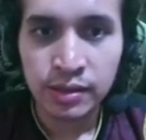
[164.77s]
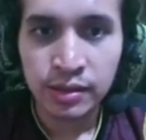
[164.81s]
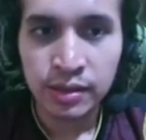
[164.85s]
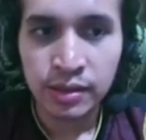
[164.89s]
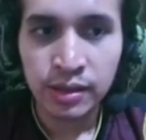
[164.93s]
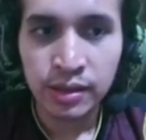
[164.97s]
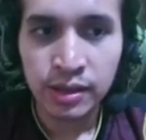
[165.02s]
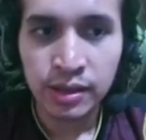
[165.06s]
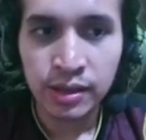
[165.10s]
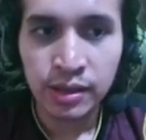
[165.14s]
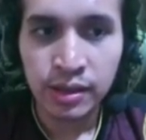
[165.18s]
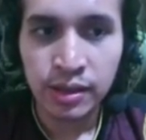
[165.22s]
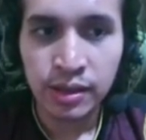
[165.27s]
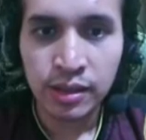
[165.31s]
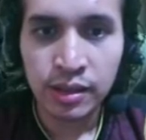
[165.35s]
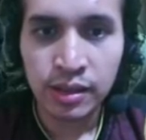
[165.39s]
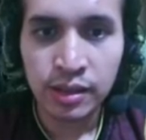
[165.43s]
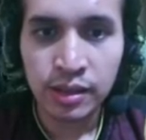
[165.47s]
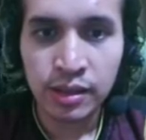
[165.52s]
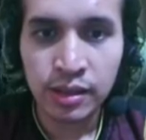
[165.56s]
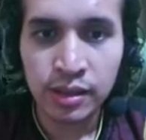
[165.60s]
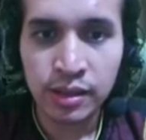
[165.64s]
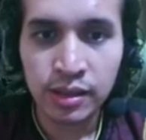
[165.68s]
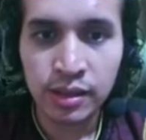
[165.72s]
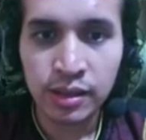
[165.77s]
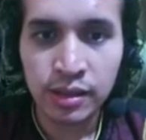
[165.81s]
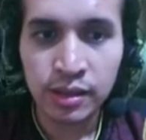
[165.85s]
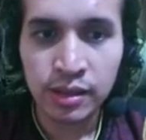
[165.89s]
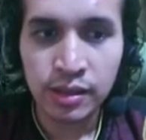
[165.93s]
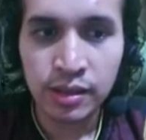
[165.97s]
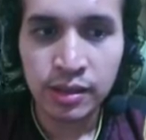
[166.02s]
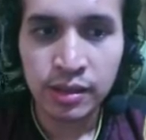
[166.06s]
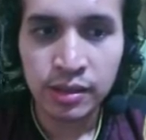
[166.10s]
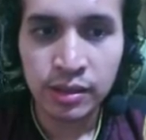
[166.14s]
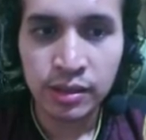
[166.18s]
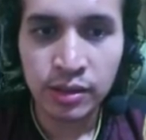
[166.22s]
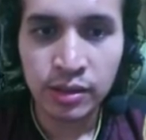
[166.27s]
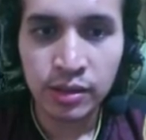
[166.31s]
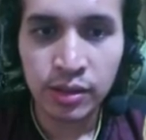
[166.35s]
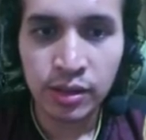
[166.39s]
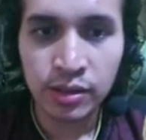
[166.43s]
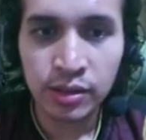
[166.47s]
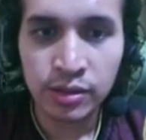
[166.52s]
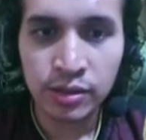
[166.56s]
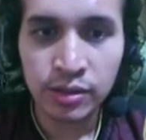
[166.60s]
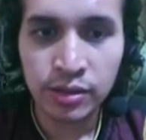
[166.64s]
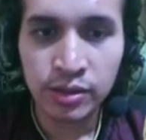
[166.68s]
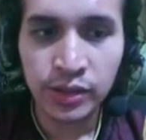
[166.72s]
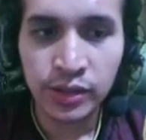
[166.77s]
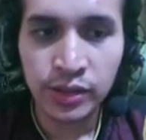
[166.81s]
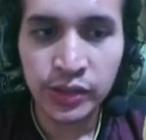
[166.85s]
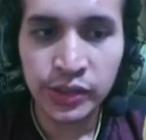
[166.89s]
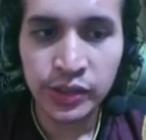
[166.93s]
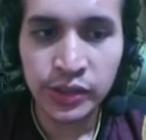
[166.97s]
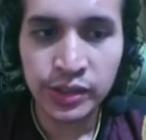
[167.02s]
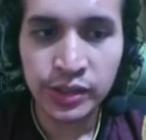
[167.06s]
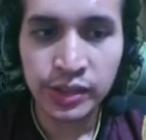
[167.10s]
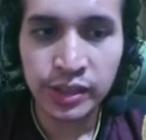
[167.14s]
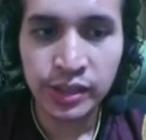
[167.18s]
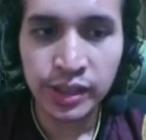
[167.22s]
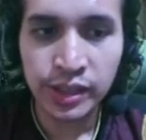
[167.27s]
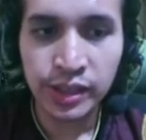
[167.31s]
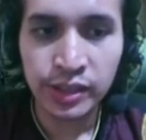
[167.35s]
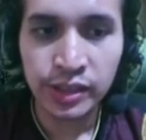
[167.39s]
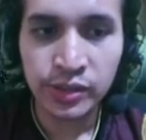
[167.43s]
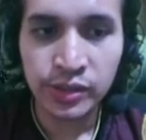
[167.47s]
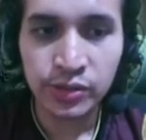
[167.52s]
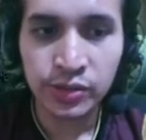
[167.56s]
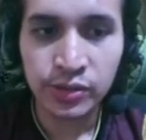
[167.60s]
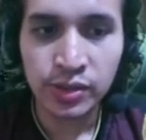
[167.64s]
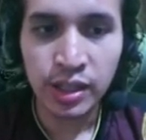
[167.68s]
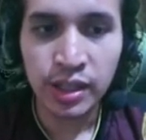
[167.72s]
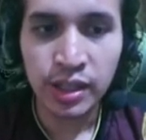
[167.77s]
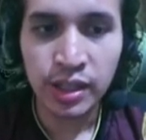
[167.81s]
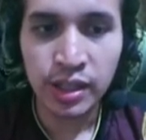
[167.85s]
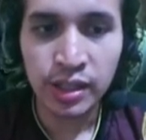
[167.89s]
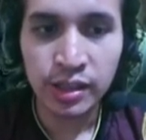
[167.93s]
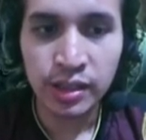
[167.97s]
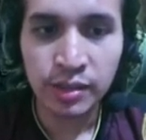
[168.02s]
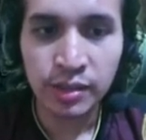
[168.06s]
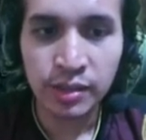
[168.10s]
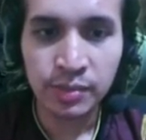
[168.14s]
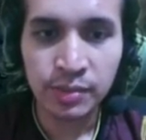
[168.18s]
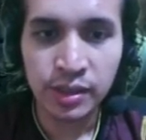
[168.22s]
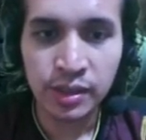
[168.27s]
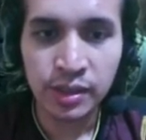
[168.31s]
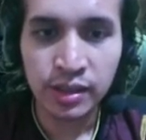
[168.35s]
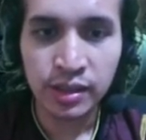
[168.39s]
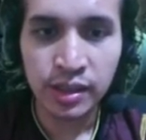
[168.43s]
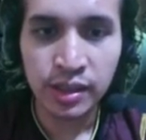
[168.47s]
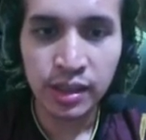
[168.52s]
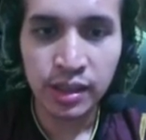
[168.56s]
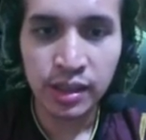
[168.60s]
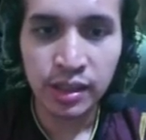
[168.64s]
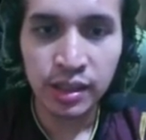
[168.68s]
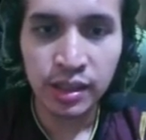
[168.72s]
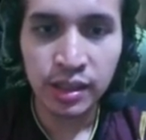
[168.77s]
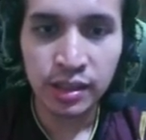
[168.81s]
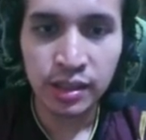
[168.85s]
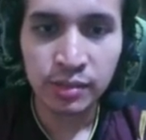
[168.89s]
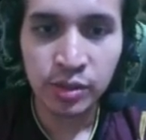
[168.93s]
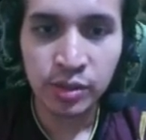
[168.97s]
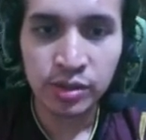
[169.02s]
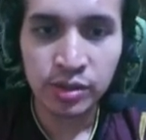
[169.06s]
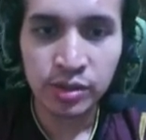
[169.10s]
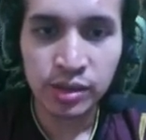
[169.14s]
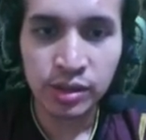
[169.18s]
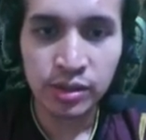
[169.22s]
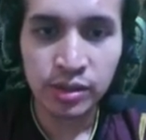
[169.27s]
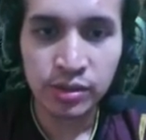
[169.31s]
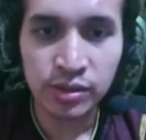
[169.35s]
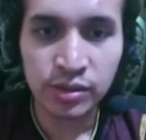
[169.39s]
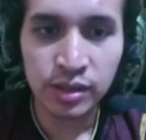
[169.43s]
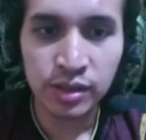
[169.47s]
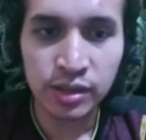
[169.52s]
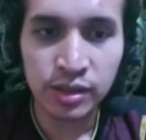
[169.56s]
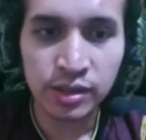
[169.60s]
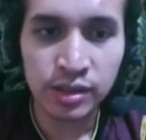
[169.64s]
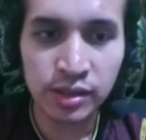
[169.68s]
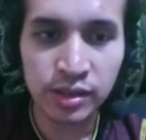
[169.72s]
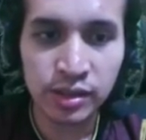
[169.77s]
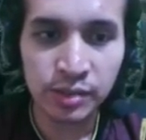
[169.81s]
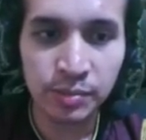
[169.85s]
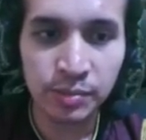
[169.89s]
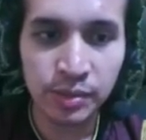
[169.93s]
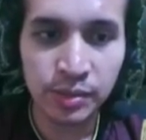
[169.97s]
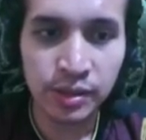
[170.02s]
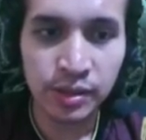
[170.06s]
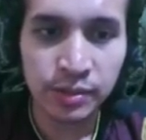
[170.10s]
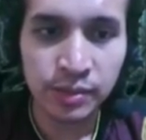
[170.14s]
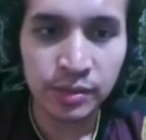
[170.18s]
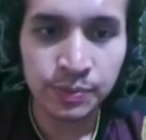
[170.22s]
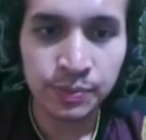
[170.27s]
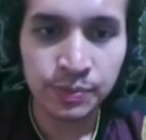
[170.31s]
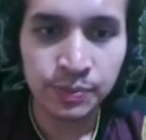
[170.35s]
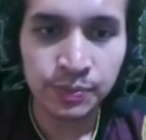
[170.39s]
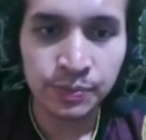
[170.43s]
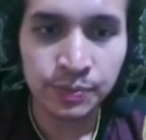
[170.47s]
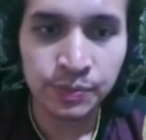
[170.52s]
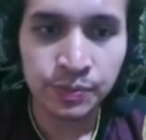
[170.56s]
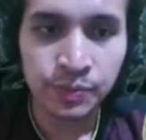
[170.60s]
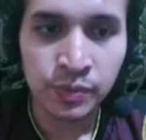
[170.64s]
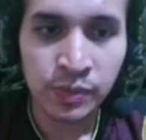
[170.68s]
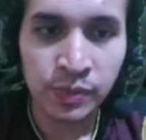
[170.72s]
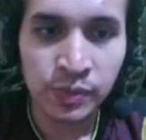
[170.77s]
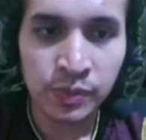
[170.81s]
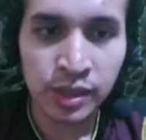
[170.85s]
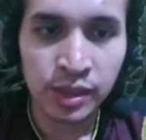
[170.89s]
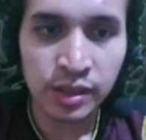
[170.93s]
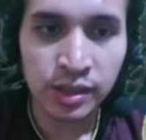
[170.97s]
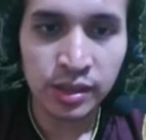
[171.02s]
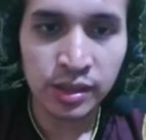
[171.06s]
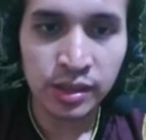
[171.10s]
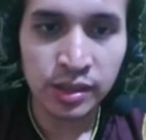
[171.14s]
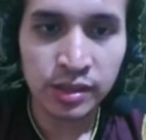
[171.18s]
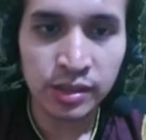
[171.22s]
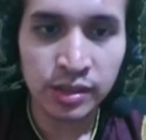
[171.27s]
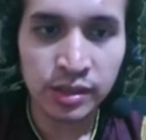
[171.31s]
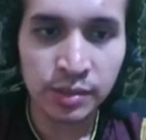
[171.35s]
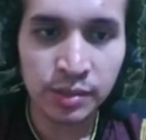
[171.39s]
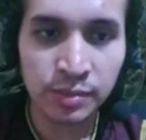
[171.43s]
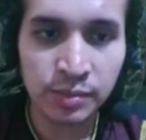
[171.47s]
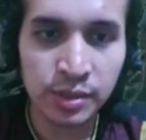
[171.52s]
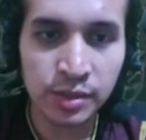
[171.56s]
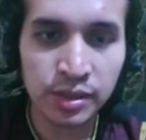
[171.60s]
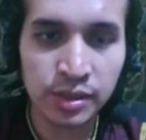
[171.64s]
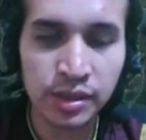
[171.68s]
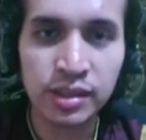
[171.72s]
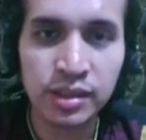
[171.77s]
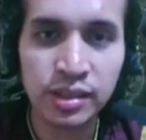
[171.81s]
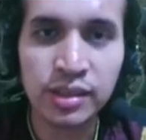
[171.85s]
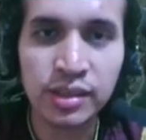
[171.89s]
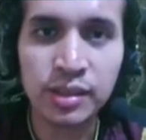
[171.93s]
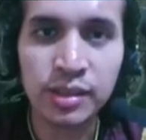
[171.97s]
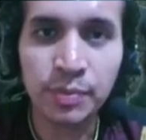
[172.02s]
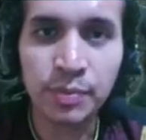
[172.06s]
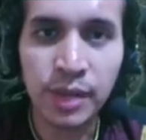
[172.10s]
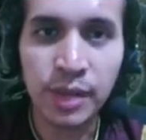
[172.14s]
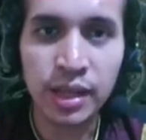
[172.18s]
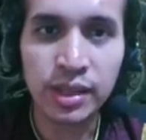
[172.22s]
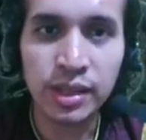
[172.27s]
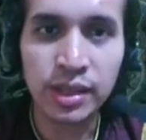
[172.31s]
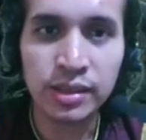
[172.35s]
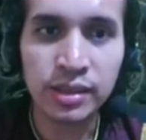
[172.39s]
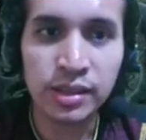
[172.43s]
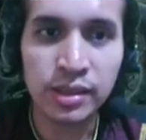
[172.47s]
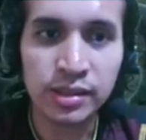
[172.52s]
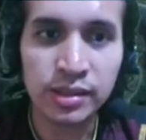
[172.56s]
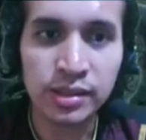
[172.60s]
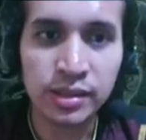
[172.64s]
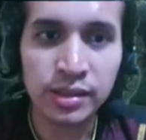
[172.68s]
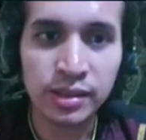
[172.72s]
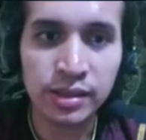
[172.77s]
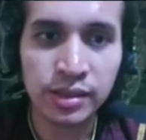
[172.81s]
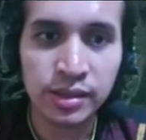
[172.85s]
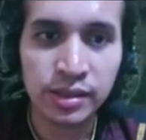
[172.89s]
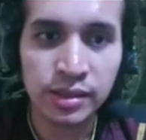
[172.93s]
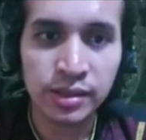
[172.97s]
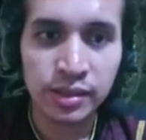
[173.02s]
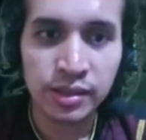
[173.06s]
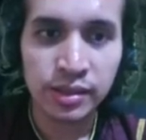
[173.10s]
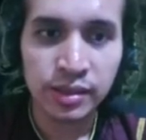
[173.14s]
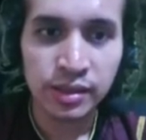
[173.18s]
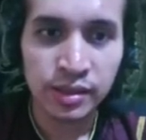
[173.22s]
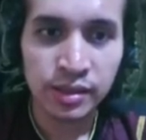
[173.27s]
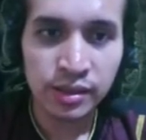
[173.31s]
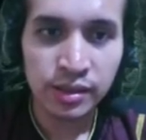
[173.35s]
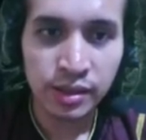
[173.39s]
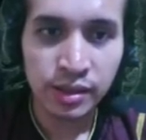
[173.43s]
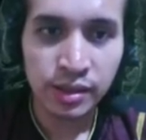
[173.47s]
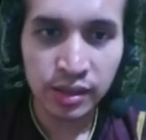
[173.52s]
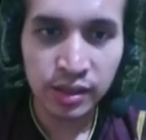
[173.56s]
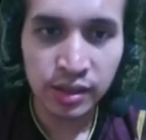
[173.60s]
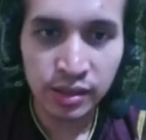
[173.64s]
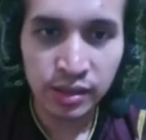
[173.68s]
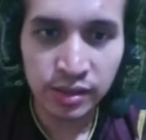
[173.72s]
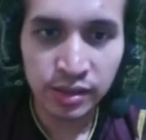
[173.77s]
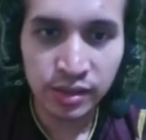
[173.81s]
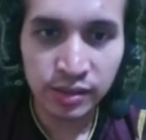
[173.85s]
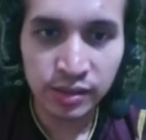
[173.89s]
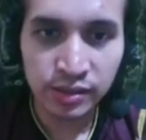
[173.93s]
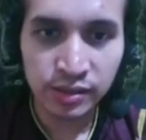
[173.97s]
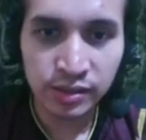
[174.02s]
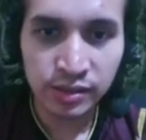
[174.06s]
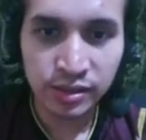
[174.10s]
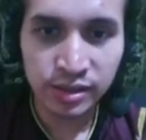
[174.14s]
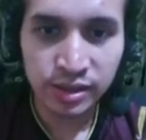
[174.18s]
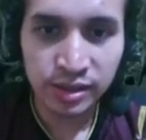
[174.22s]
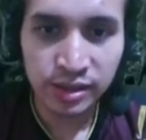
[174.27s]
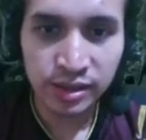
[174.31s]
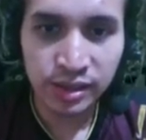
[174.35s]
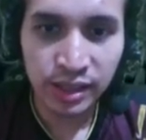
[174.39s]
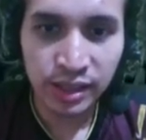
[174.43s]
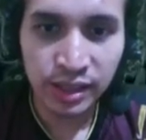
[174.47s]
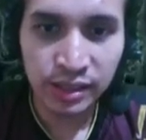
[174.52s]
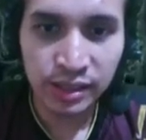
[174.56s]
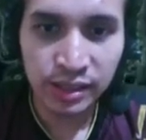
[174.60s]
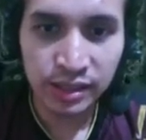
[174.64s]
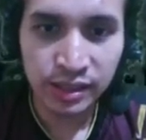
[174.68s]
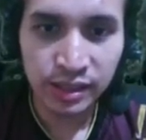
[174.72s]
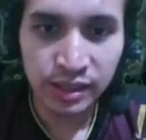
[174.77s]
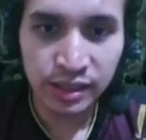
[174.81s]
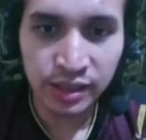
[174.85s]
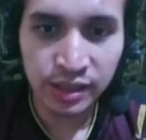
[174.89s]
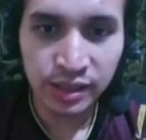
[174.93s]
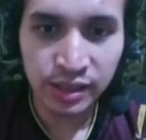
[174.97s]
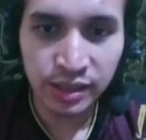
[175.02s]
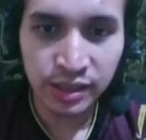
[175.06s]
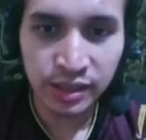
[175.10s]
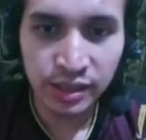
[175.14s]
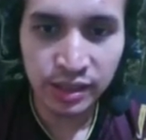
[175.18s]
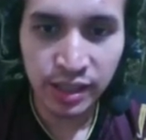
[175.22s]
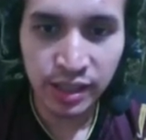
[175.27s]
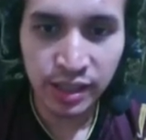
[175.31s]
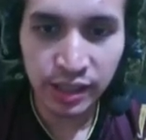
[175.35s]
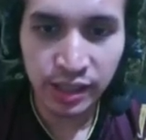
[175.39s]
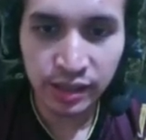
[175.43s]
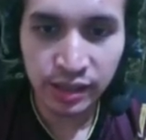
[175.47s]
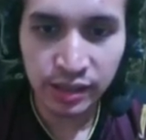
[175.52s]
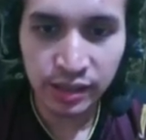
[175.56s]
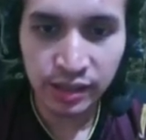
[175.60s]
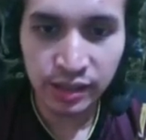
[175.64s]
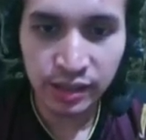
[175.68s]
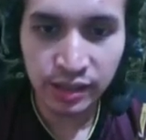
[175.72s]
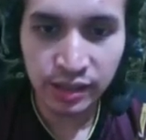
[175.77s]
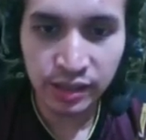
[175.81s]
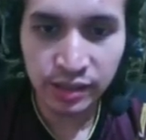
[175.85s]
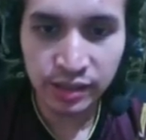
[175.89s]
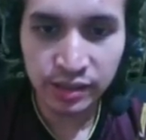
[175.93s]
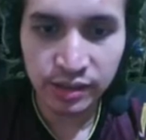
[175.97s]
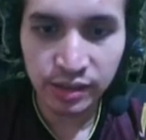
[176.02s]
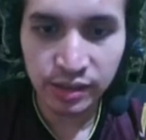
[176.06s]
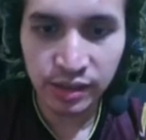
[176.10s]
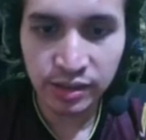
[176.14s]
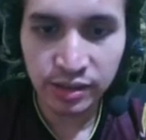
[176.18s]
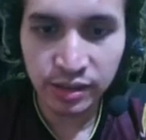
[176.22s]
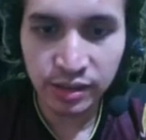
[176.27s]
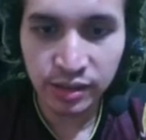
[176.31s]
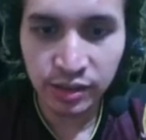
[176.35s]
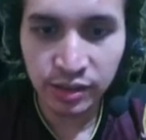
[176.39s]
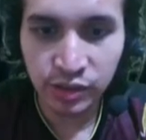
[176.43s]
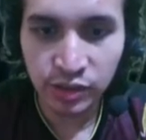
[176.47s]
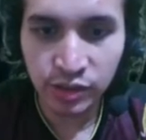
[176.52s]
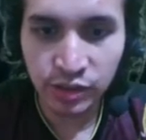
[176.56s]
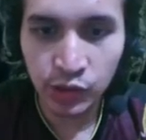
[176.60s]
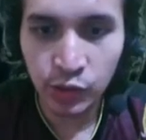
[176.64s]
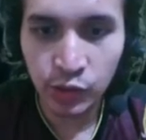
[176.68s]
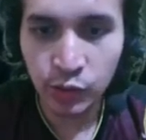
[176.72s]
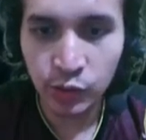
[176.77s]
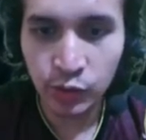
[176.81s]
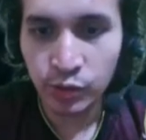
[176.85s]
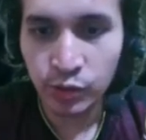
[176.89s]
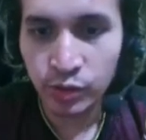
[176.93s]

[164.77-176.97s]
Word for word: uh, kontrolnya sedikit susah ya ini pengendalian mouse-nya tuh sensitifnya. Karena sensitifnya sensitif banget guys ini. Lihat ini, uh anjir ini deck salah satu kru